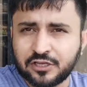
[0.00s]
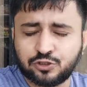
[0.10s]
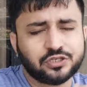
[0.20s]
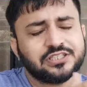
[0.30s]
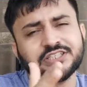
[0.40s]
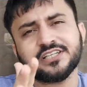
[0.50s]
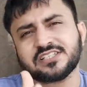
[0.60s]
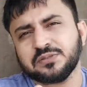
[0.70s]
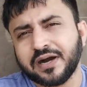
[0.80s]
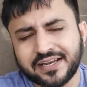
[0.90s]
जो इंटरनेट
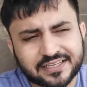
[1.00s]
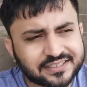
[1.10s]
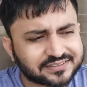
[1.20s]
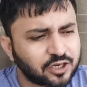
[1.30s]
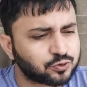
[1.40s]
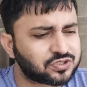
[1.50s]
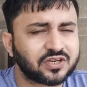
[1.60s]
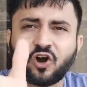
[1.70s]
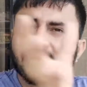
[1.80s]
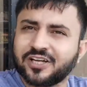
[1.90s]
इस्तेमाल नहीं करता उससे
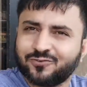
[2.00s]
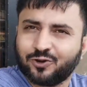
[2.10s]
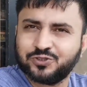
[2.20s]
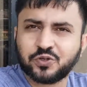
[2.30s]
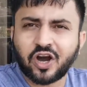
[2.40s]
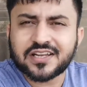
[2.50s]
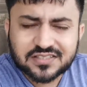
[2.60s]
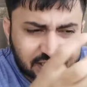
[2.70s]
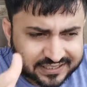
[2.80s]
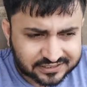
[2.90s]
कॉल करवाओ जो कॉल
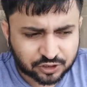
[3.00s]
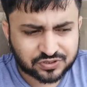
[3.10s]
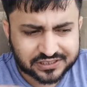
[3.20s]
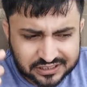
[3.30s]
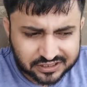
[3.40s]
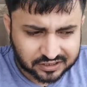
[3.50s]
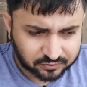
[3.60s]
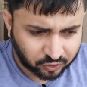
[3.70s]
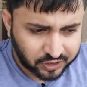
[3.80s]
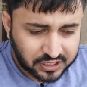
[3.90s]
नहीं करता उससे इंटरनेट
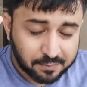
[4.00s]
करवाओ